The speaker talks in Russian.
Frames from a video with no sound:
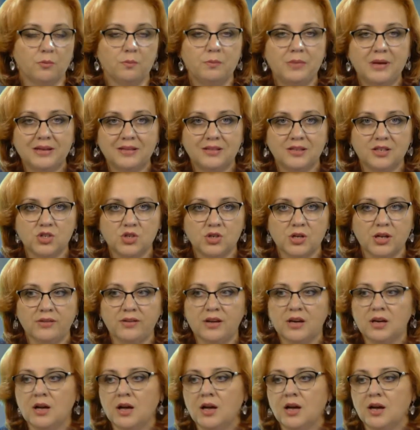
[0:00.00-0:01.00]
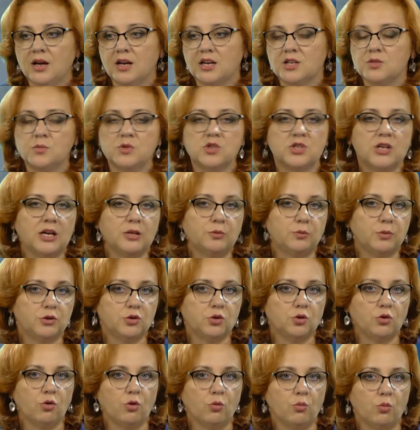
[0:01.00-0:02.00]
Бедный человек размышляет
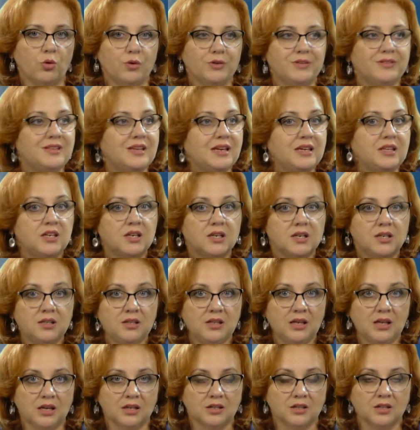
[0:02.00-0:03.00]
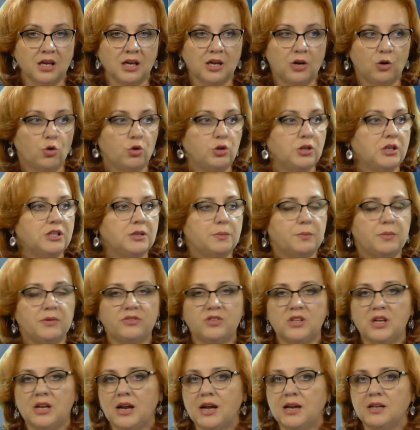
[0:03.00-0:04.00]
по-другому. Денег нет. Он это
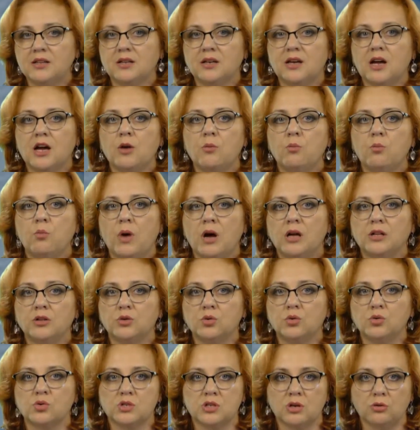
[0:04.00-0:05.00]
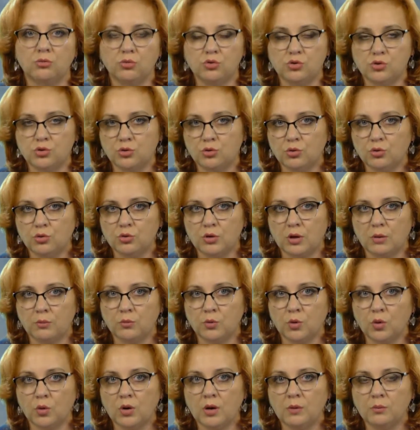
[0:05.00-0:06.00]
повторяет как мантру, заученную на
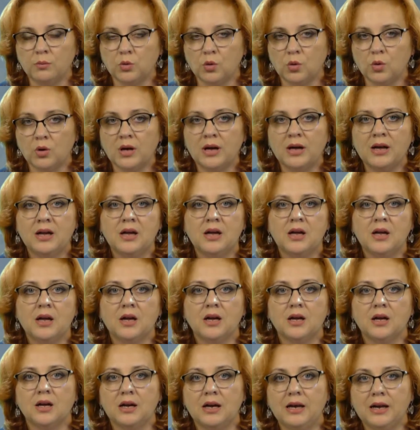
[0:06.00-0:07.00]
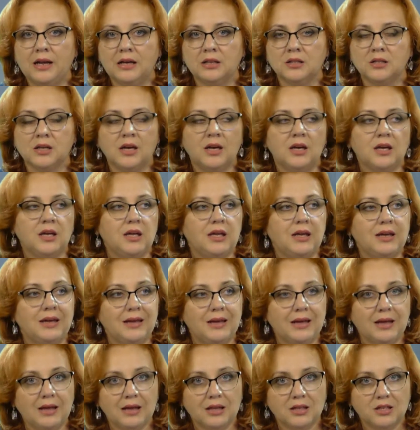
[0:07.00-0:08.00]
много-много э, лет.
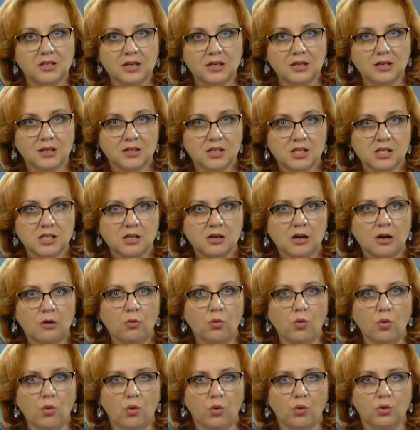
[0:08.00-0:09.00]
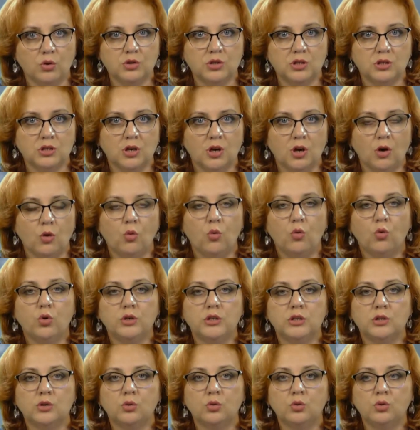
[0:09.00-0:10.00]
И деньги действительно уходят.
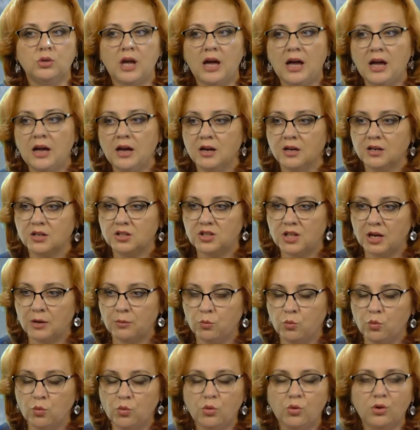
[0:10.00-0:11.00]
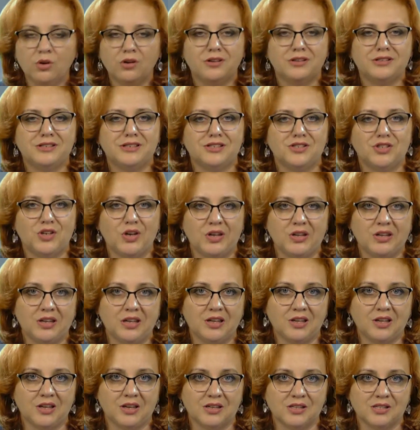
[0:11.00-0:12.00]
Уходят куда? К тому, где деньги
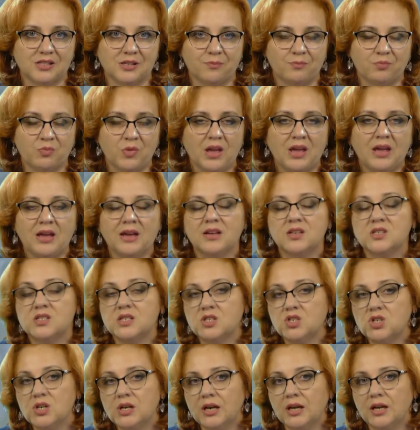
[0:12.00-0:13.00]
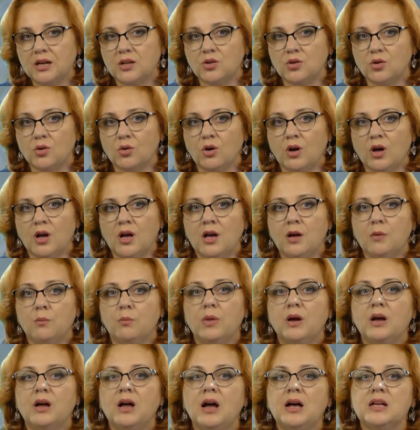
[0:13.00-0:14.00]
есть. К сожалению,
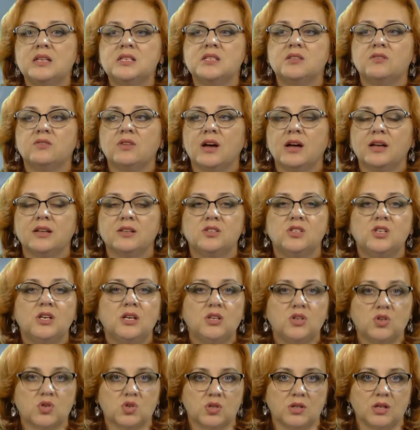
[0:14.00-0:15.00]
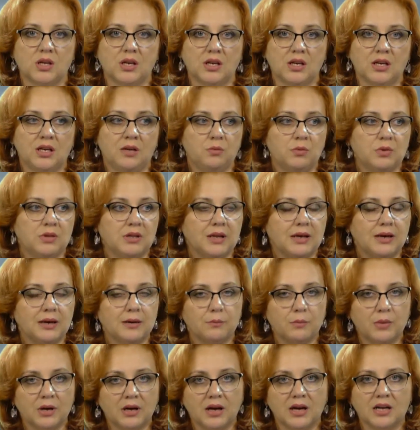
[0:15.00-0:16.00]
богатство денежное, именно
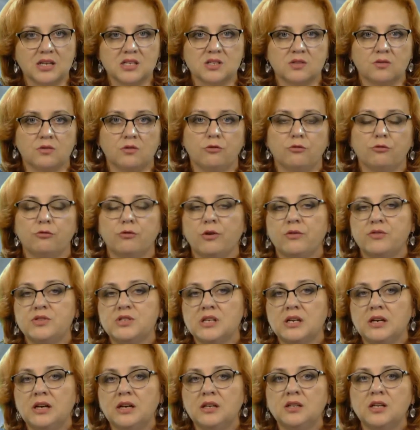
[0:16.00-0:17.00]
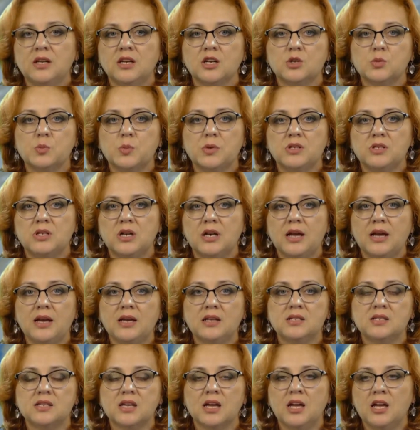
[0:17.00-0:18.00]
богатство во Вселенной
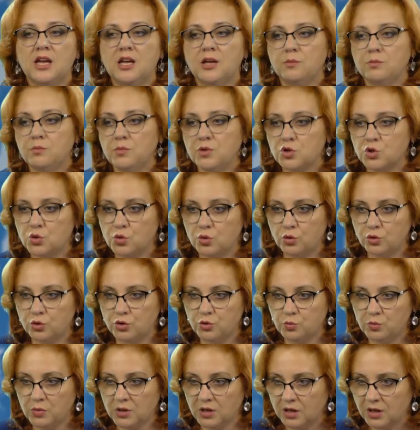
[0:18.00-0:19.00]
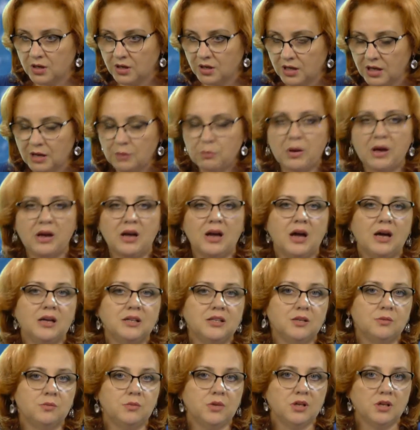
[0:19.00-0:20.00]
распределяется между людьми и
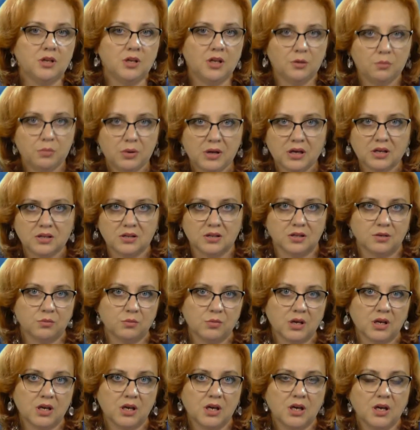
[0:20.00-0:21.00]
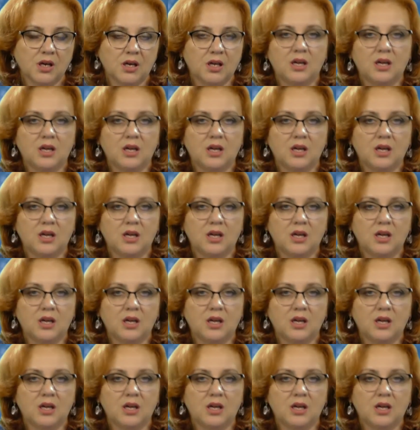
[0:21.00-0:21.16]
богатыми, и бедными.